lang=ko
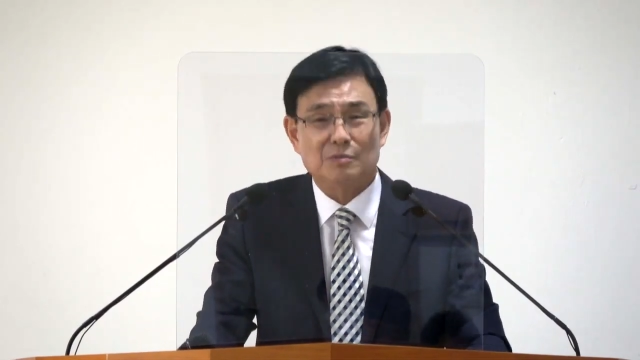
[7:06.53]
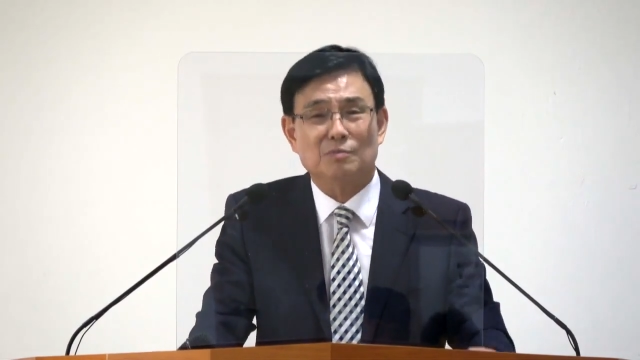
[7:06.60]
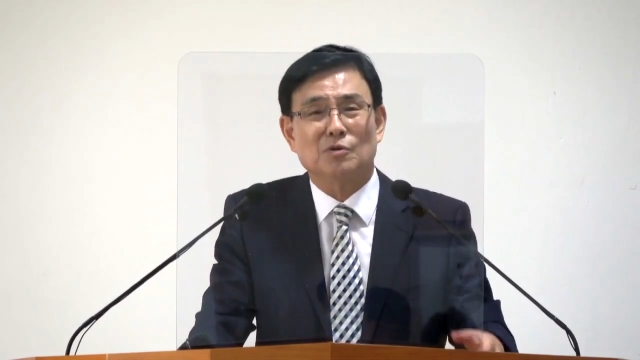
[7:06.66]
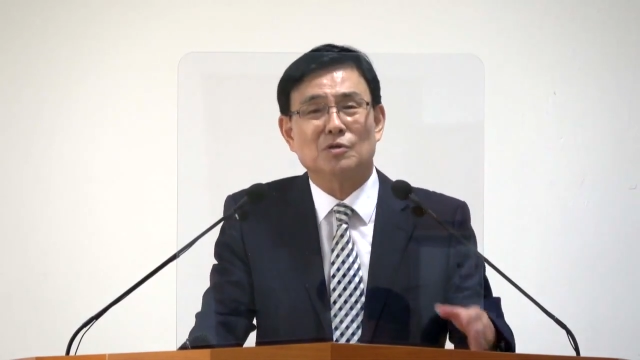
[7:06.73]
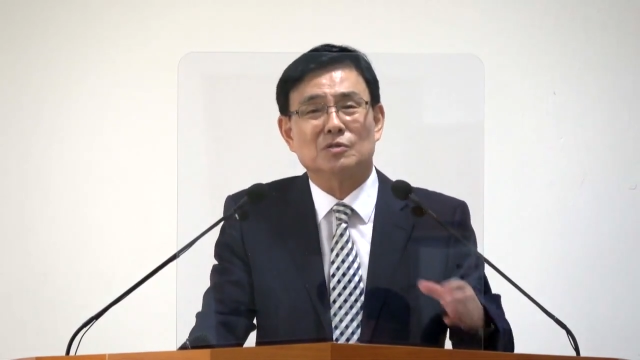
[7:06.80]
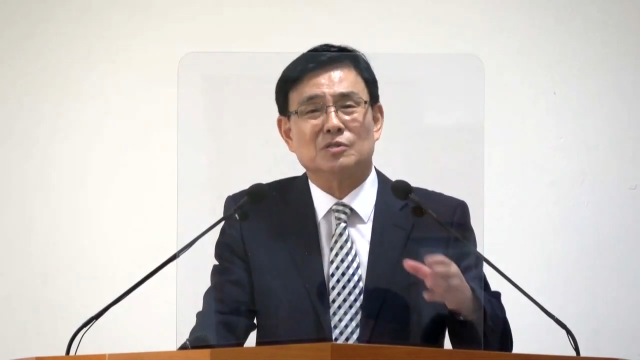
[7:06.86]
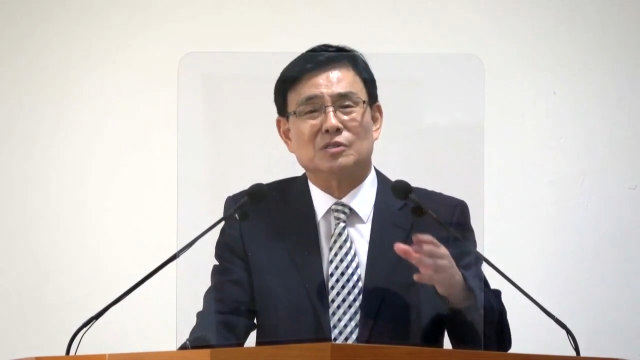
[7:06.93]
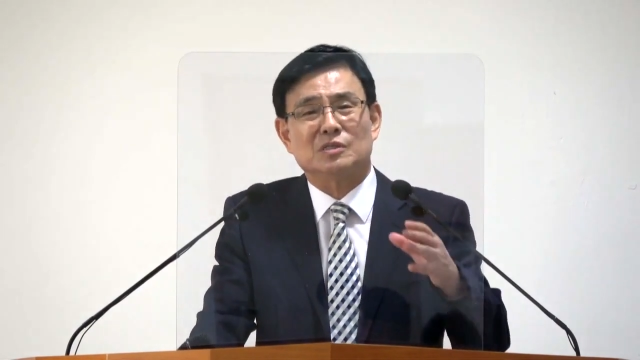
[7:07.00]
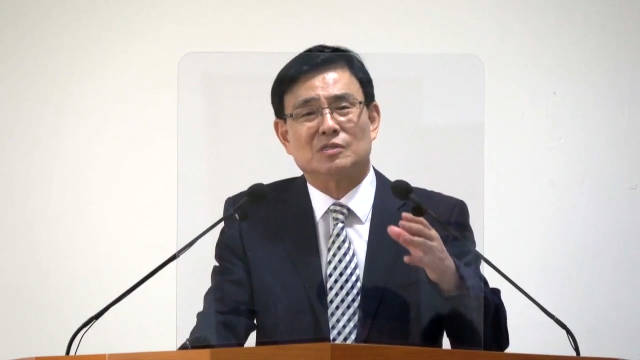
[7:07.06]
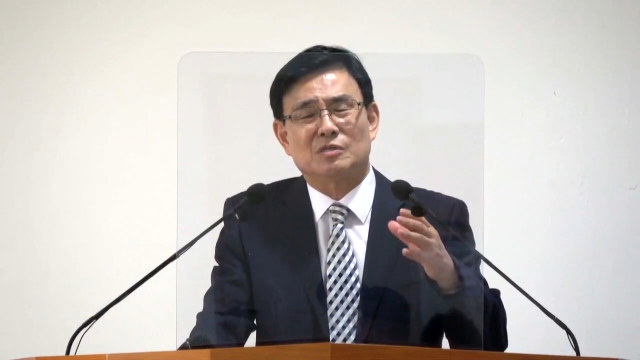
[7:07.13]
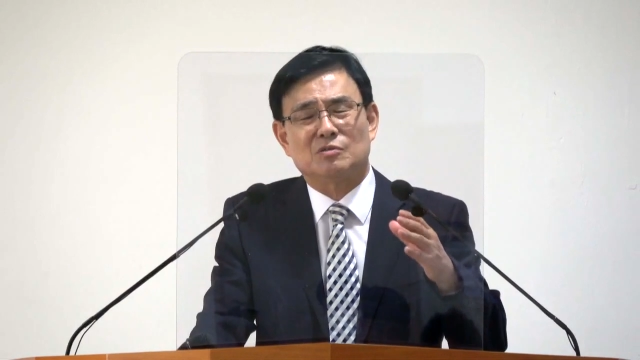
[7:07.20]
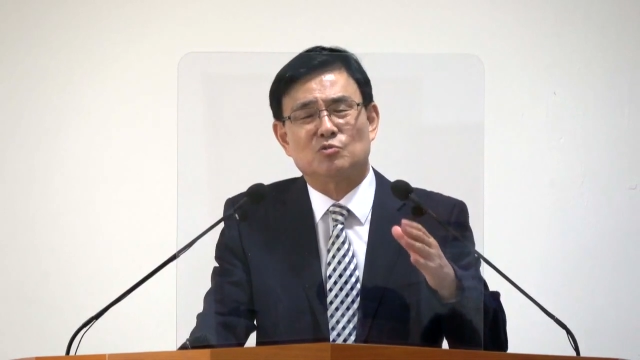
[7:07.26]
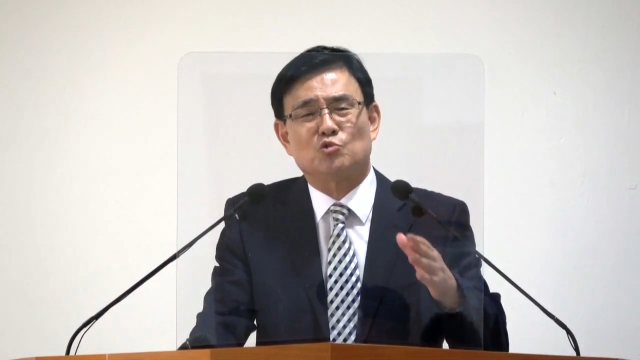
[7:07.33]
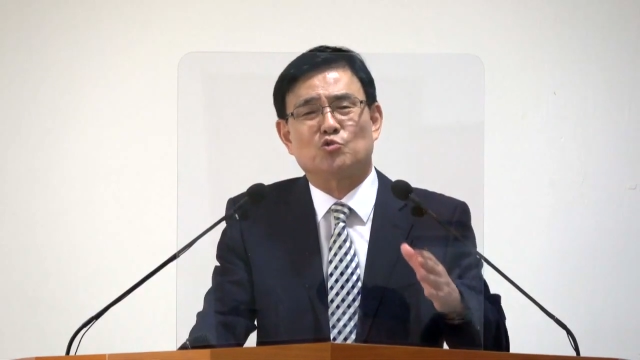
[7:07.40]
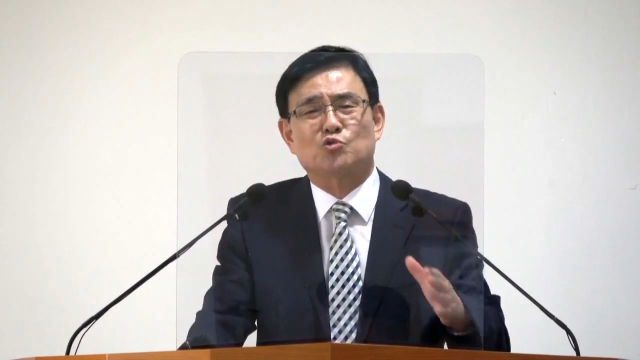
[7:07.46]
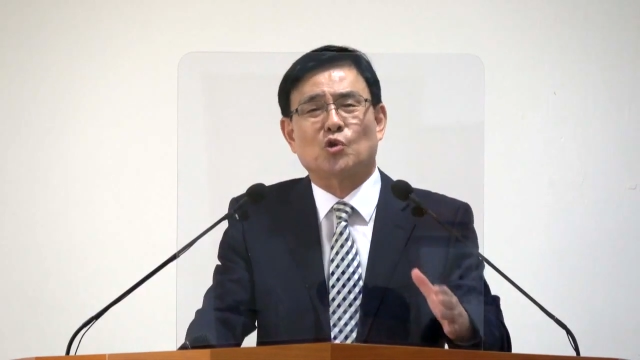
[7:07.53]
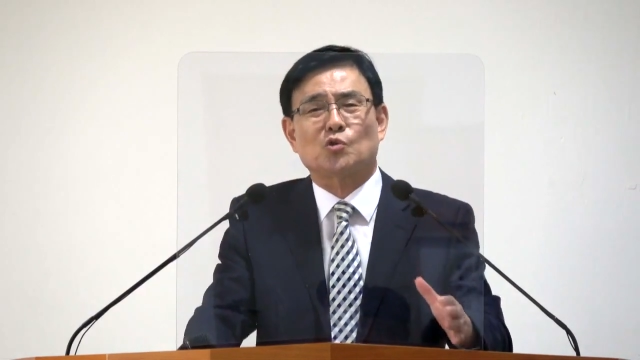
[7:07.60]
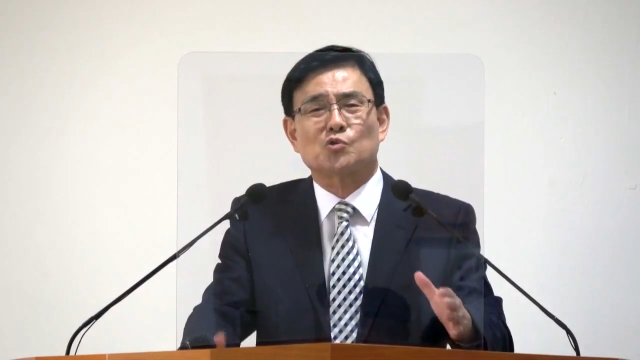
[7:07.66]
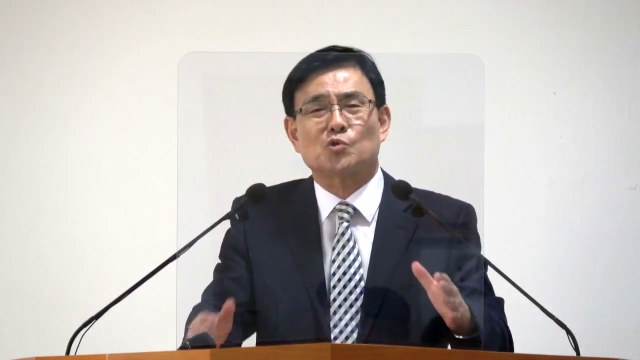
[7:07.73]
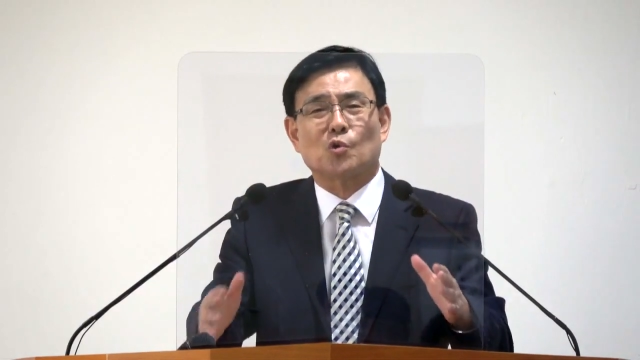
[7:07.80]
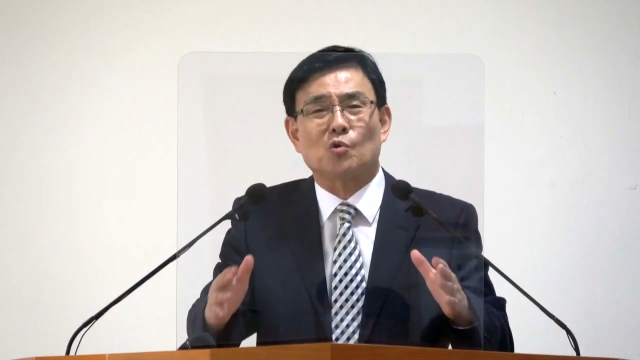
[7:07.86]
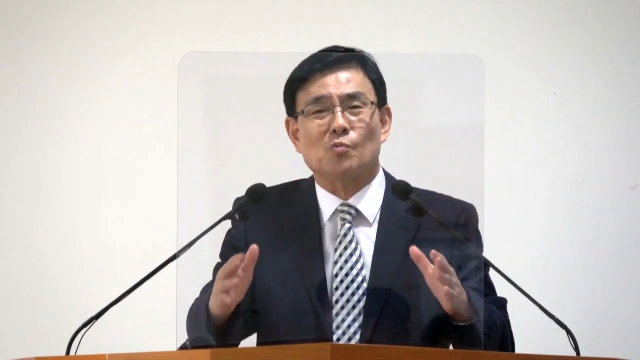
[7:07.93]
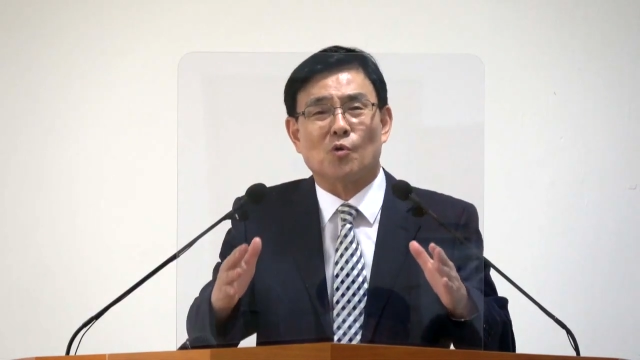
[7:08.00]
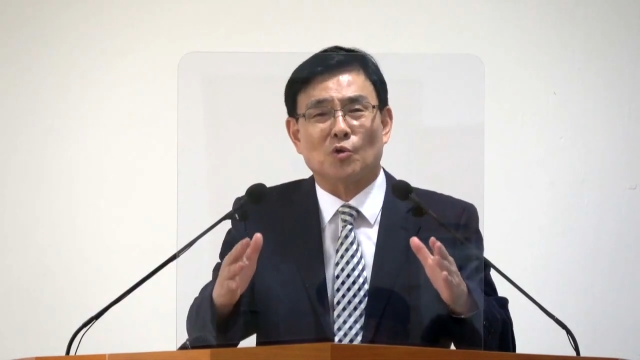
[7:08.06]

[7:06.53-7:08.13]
뭐 주석 써고